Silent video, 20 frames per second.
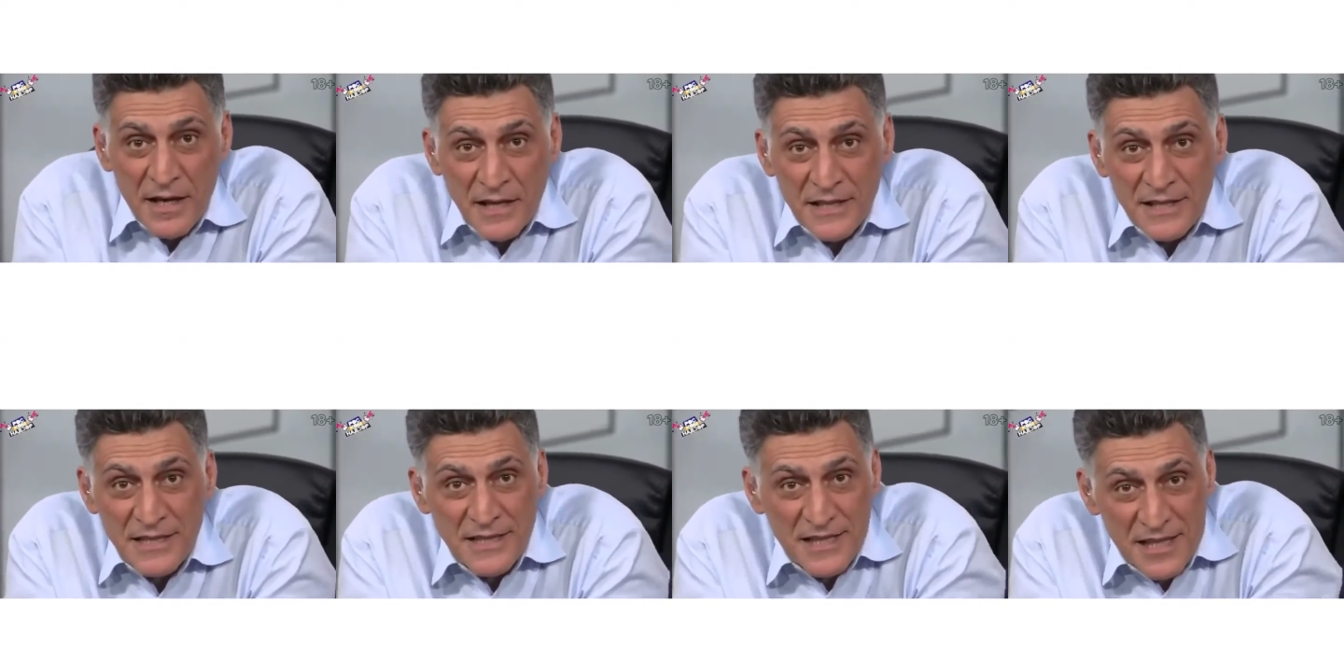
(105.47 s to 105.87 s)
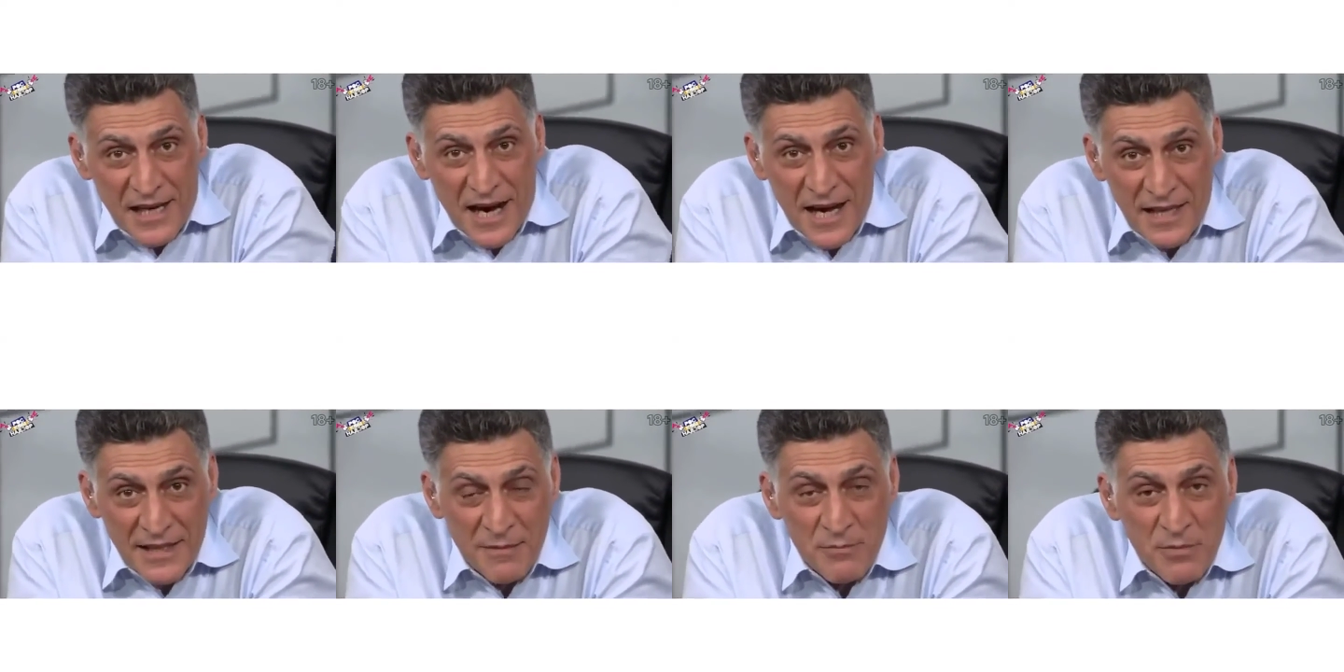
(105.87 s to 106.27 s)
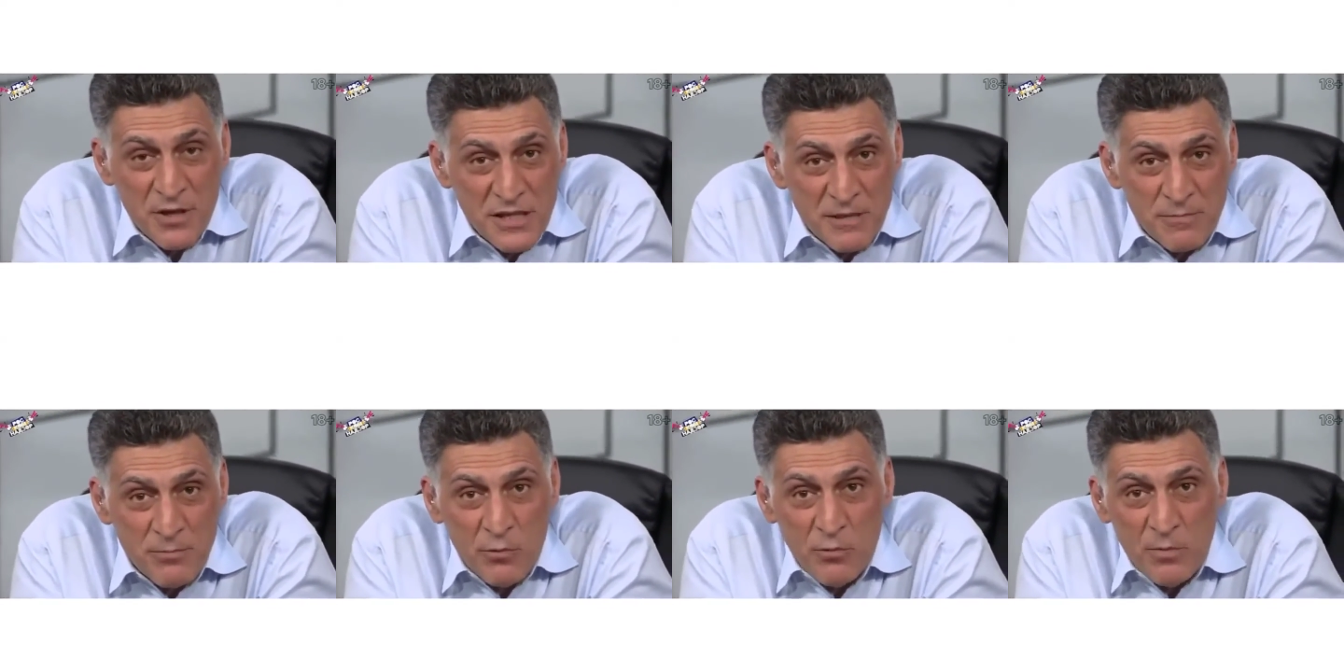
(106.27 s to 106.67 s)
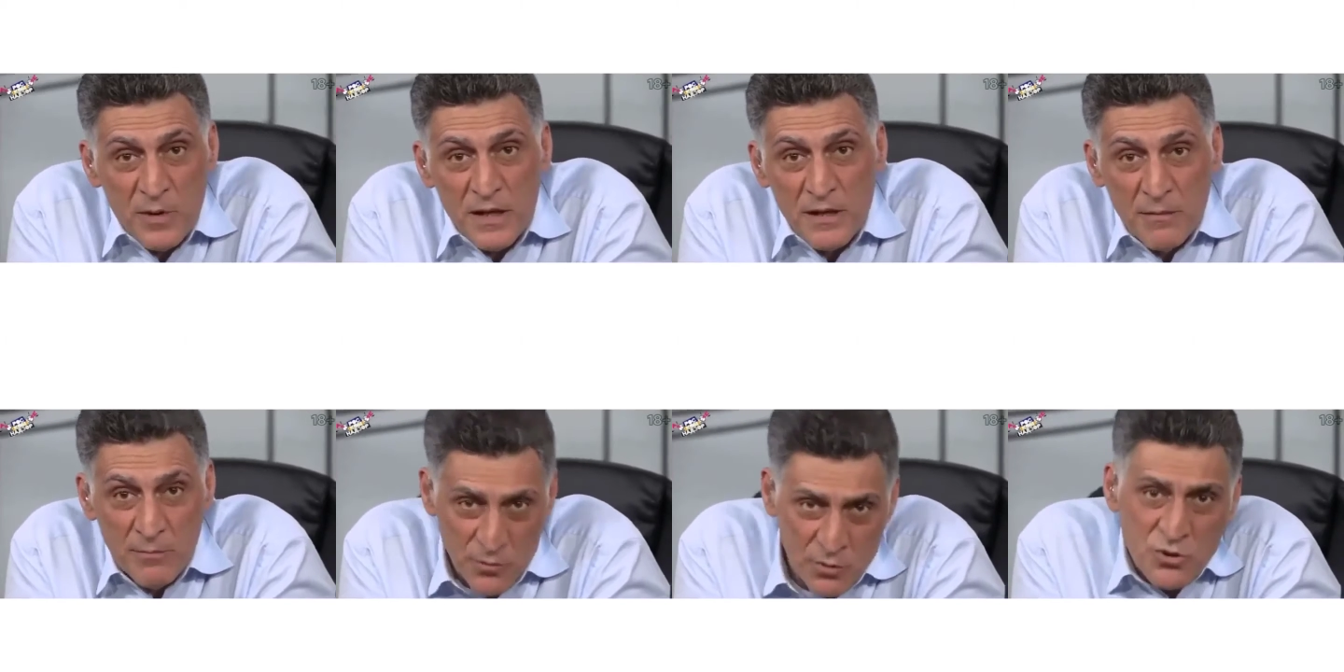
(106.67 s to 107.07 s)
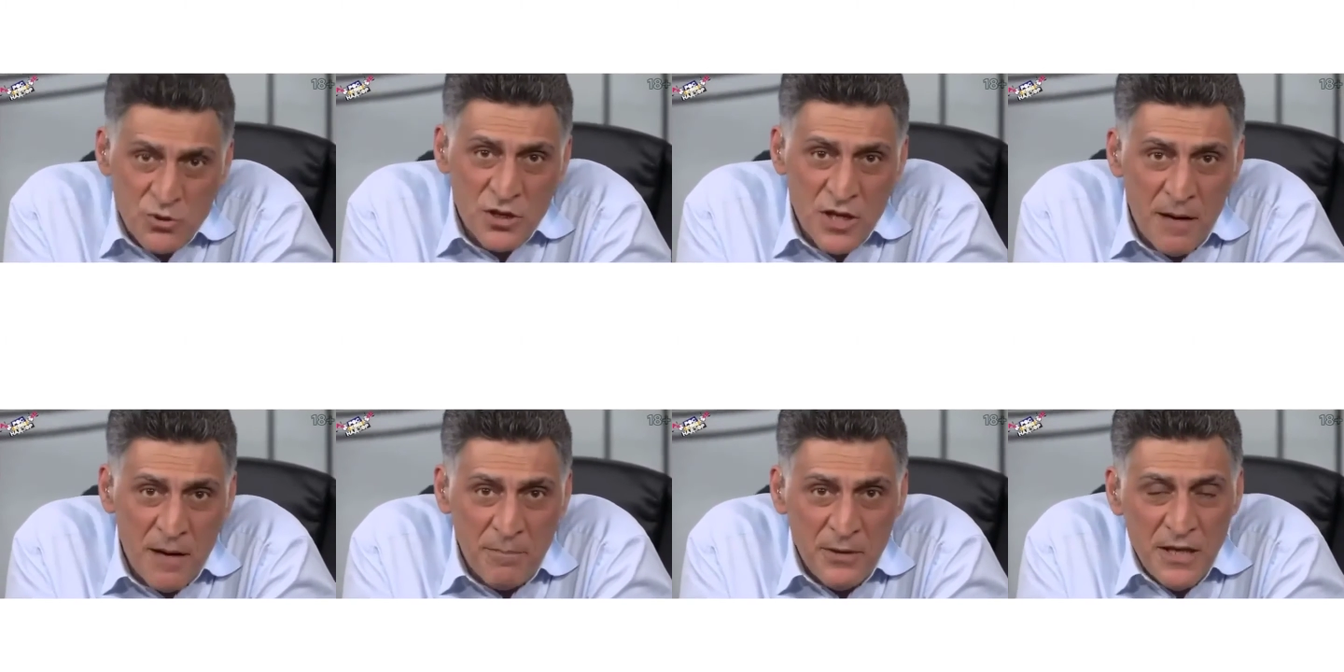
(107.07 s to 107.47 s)
странам, республикам,
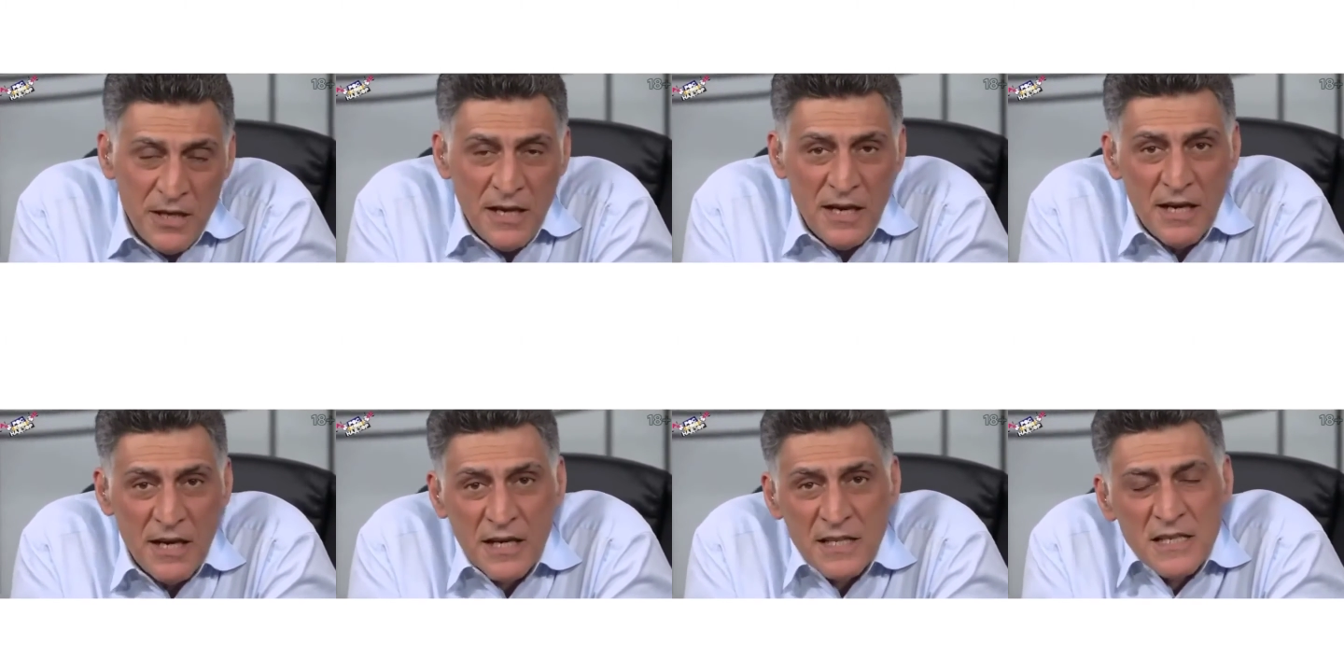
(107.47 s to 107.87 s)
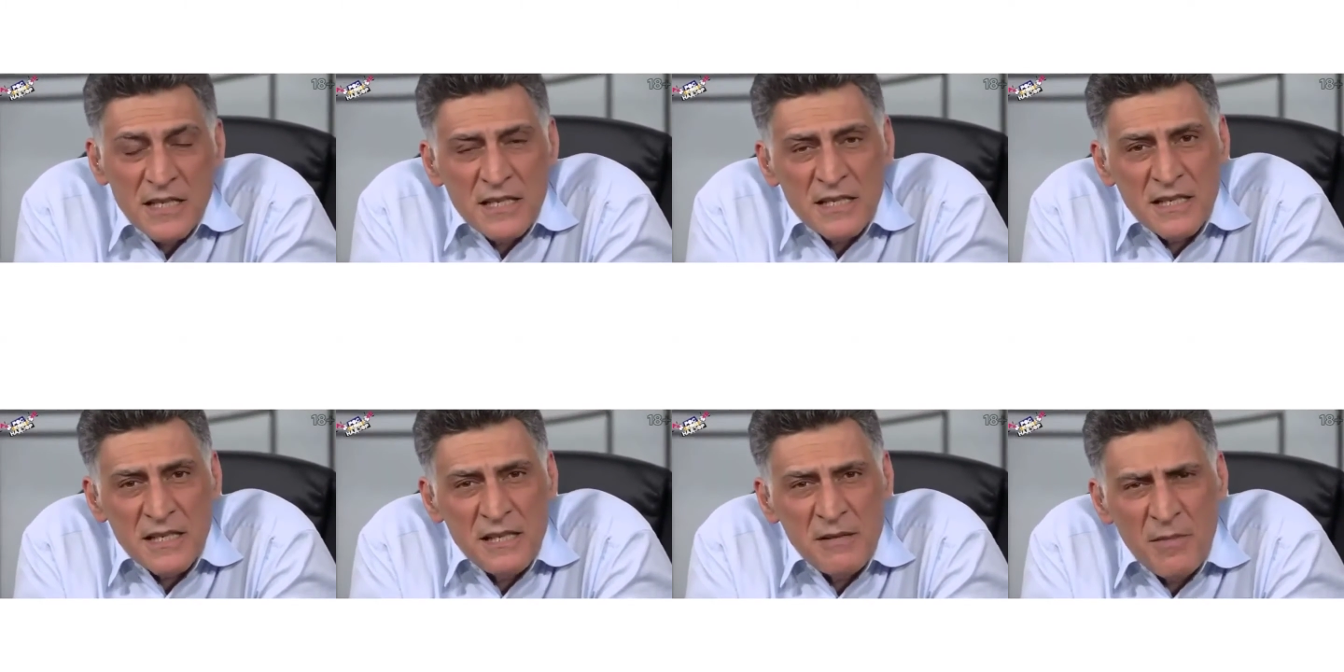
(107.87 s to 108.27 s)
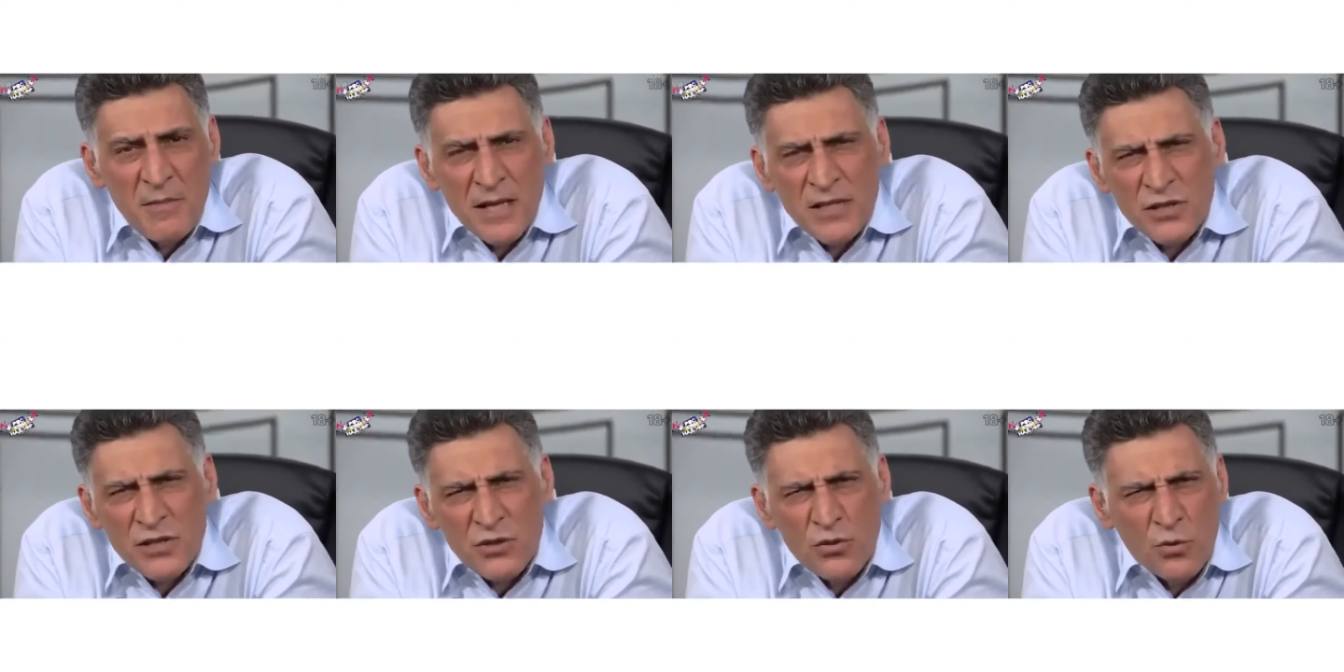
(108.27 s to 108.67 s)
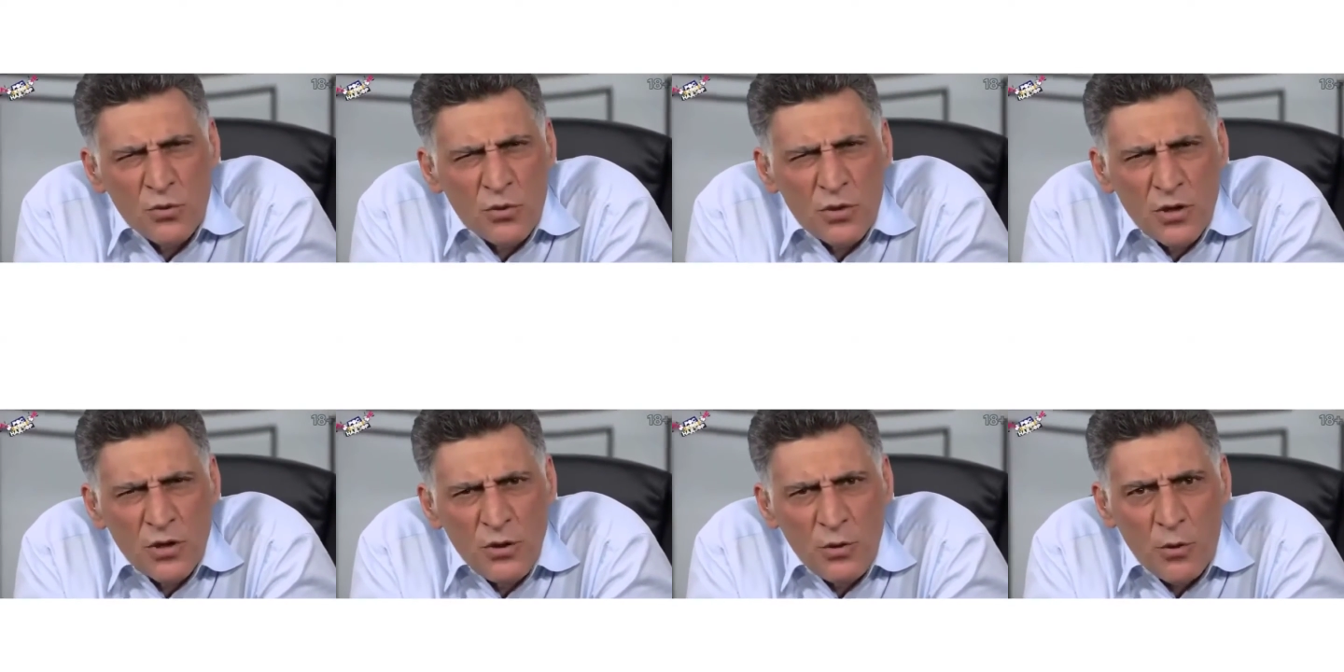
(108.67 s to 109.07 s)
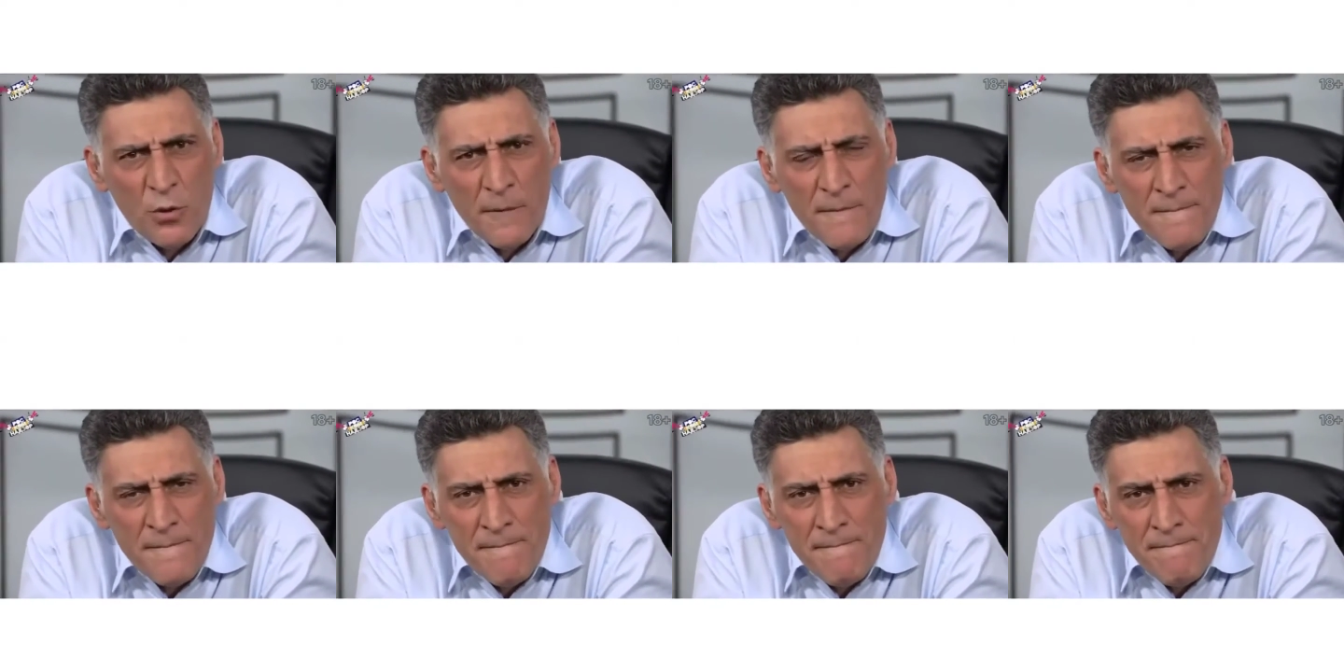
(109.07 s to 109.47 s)
нужно определяться и занимать сторону.